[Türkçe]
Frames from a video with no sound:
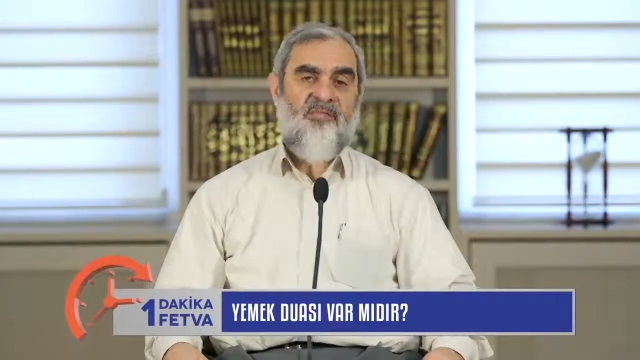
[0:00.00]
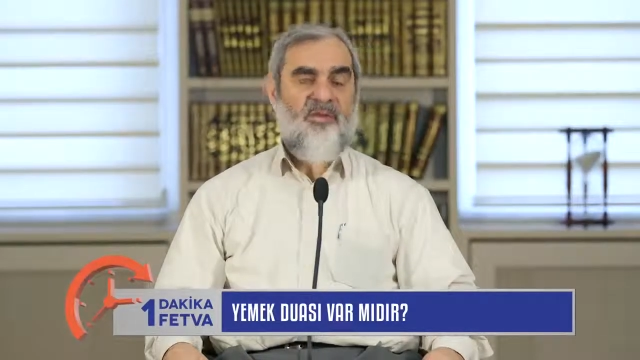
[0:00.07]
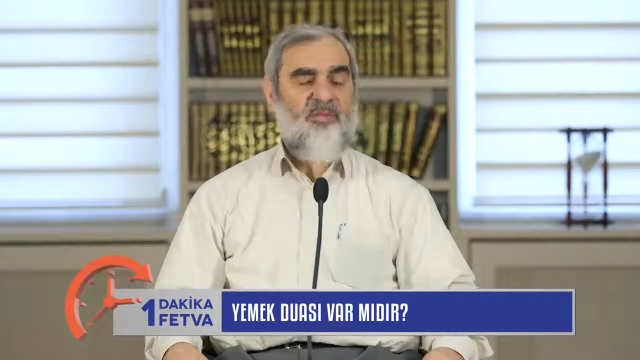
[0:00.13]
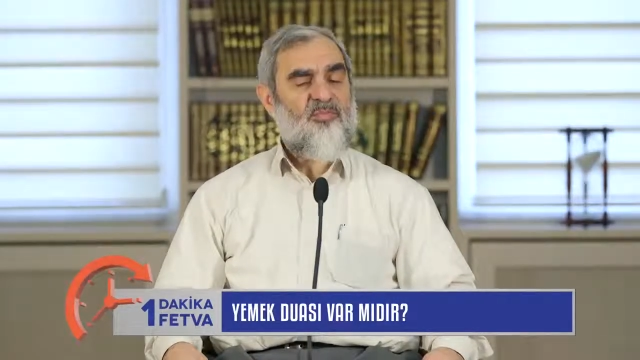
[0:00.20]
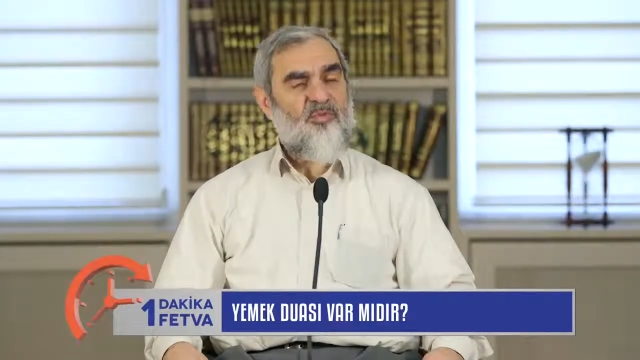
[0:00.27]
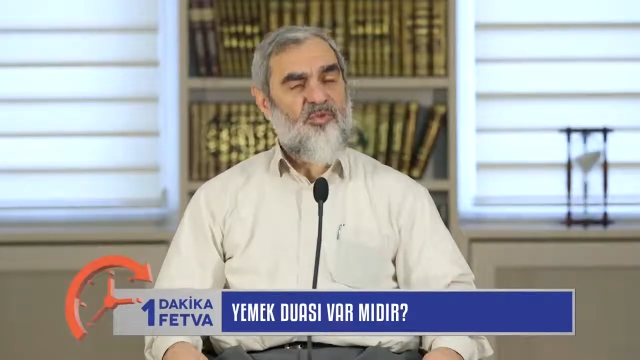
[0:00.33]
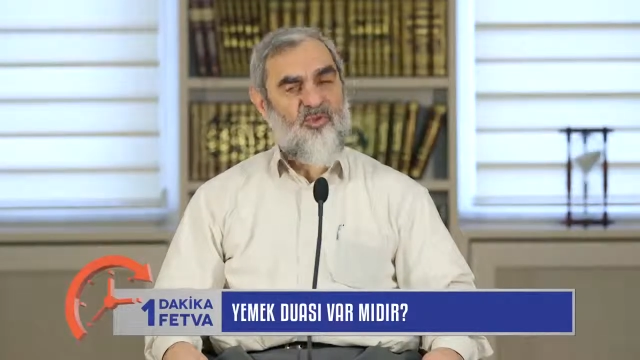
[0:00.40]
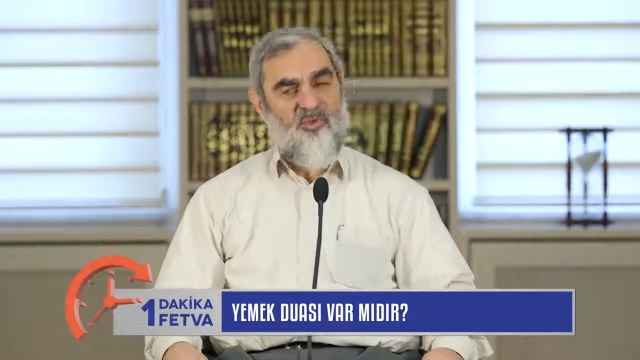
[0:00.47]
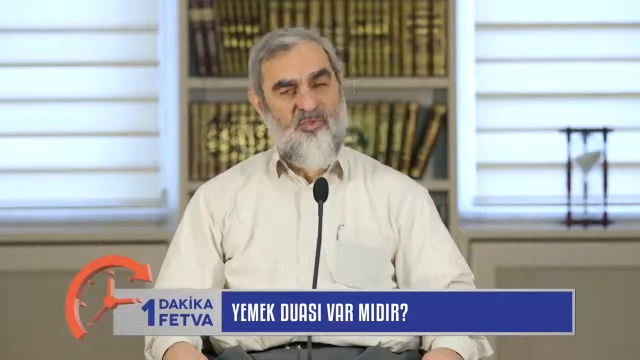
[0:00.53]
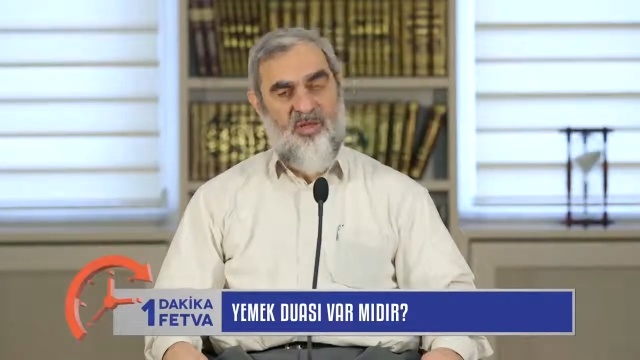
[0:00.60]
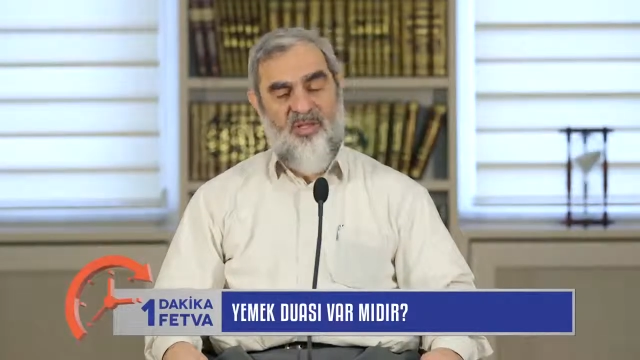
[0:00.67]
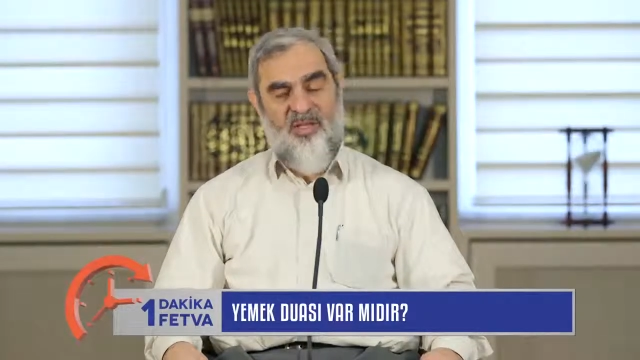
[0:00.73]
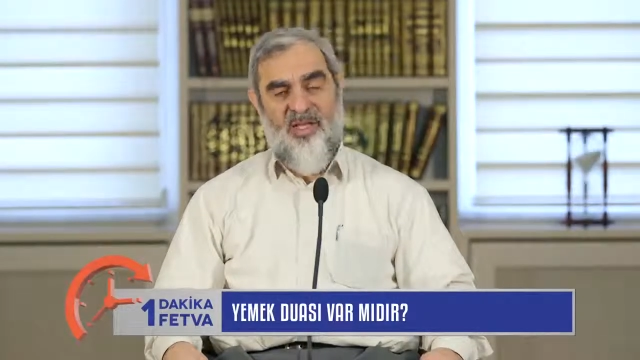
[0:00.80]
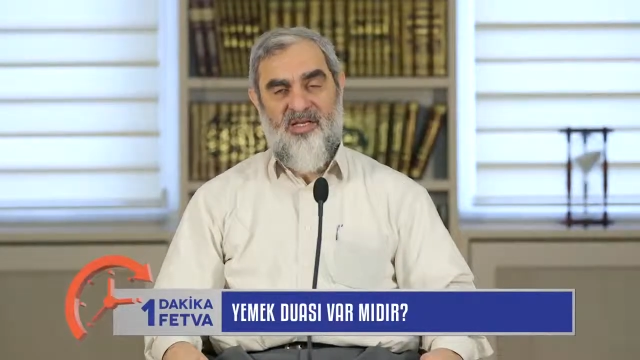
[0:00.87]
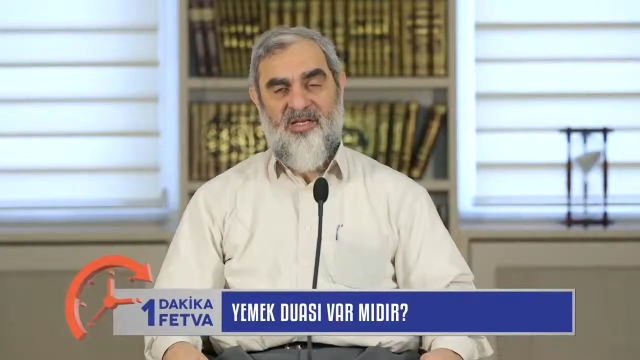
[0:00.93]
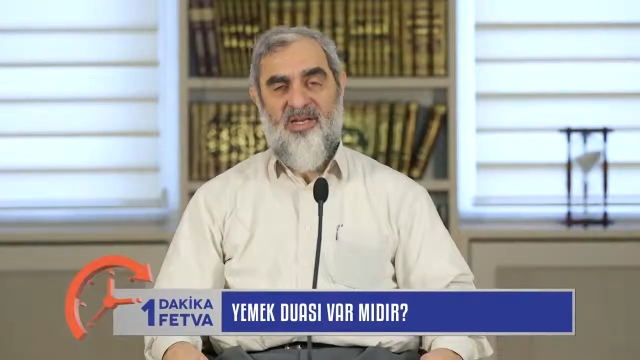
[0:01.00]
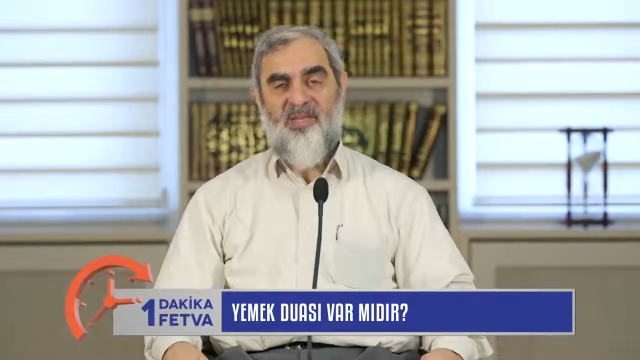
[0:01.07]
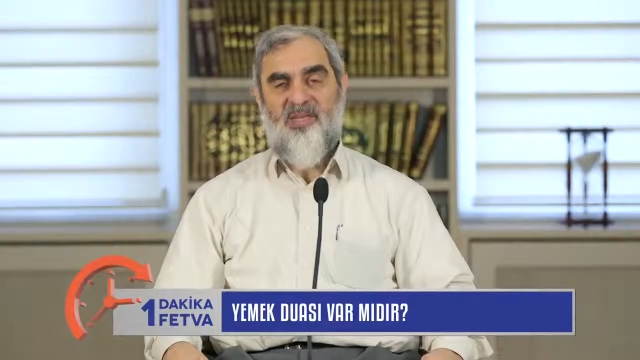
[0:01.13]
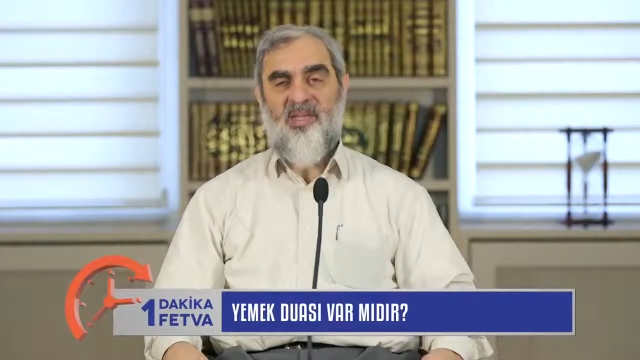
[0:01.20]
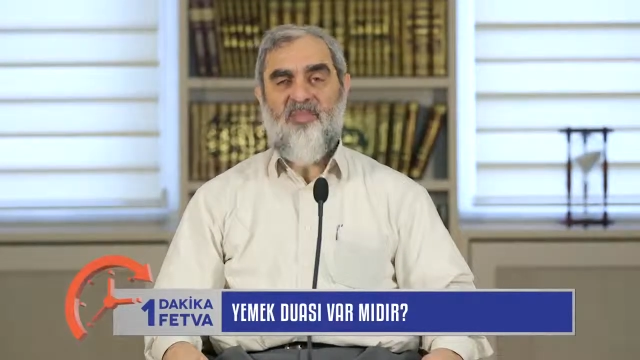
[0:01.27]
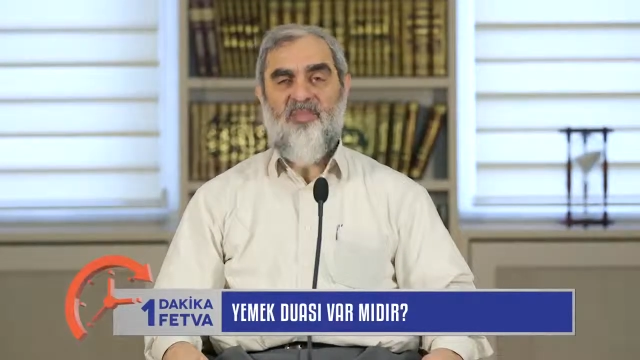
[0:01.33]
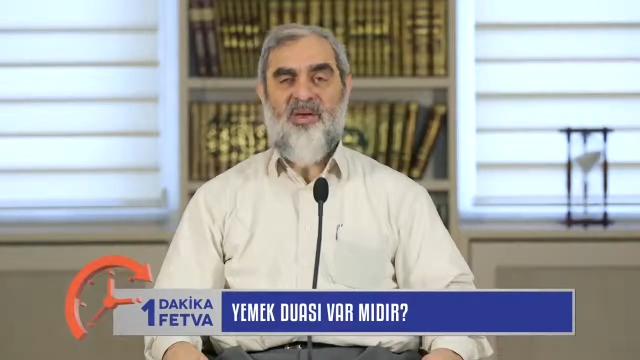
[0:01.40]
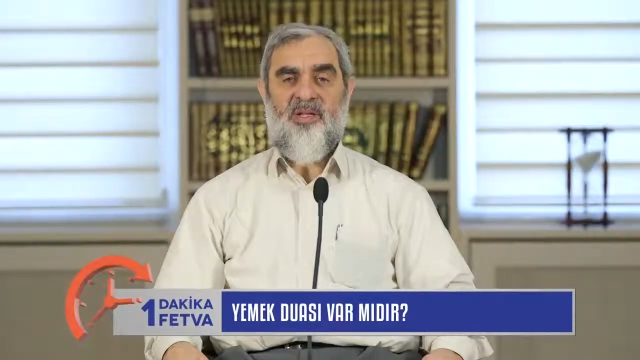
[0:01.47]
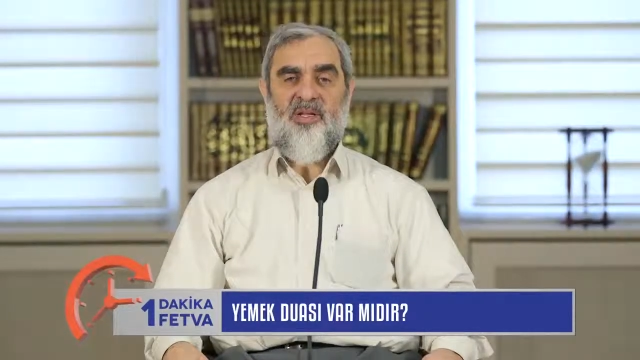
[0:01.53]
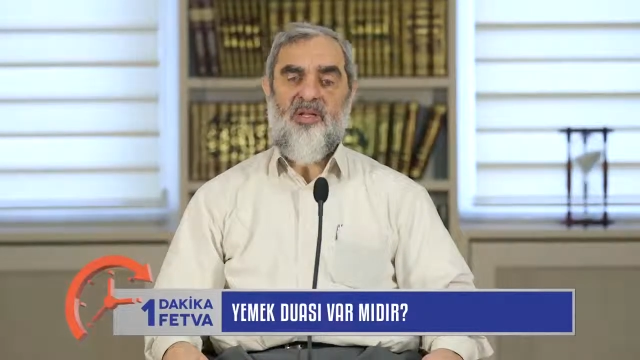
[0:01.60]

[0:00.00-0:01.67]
ve Müslümanlardan yapan